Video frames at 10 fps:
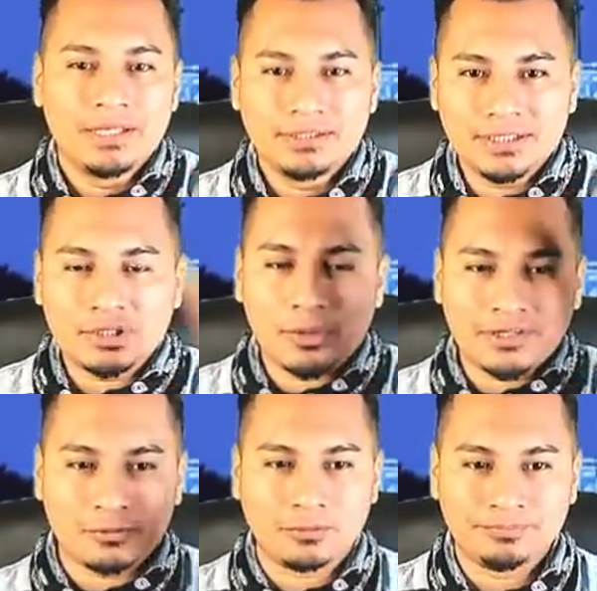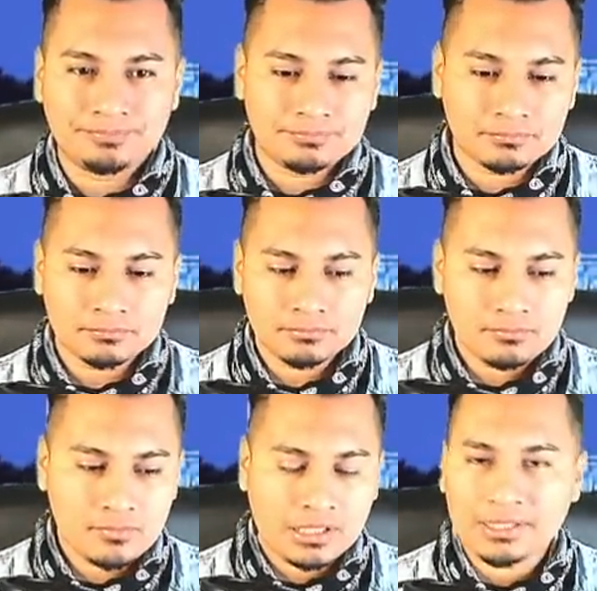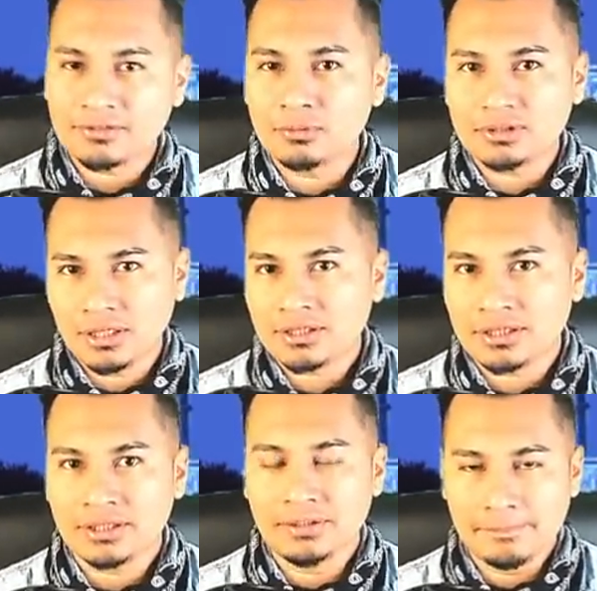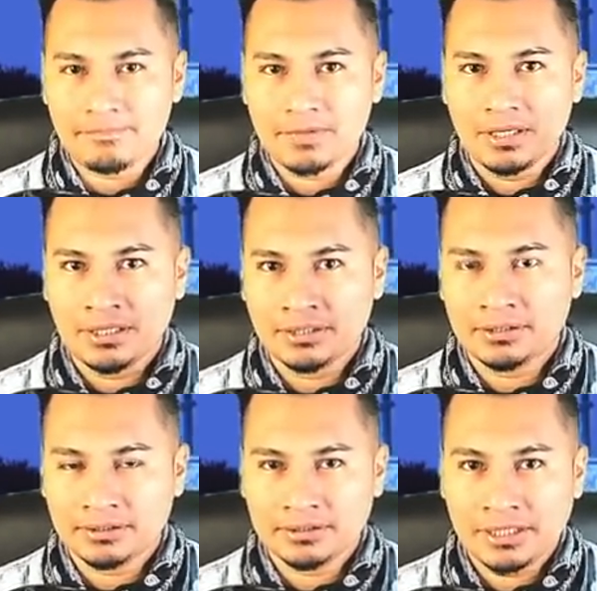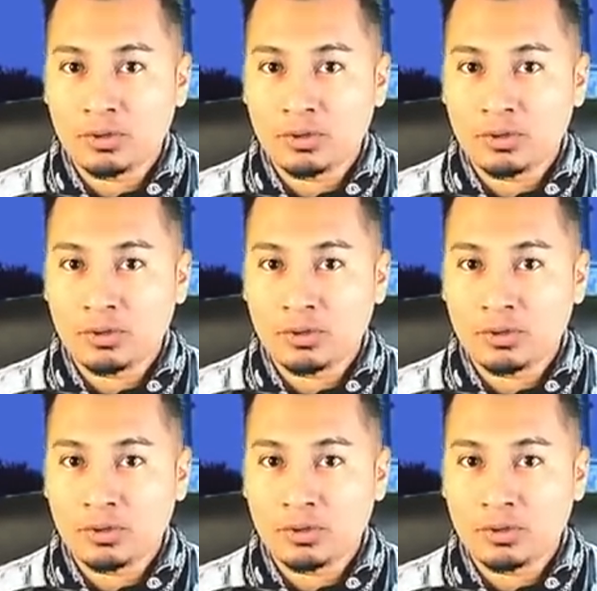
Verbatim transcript: Dicho eso, Resulta que en,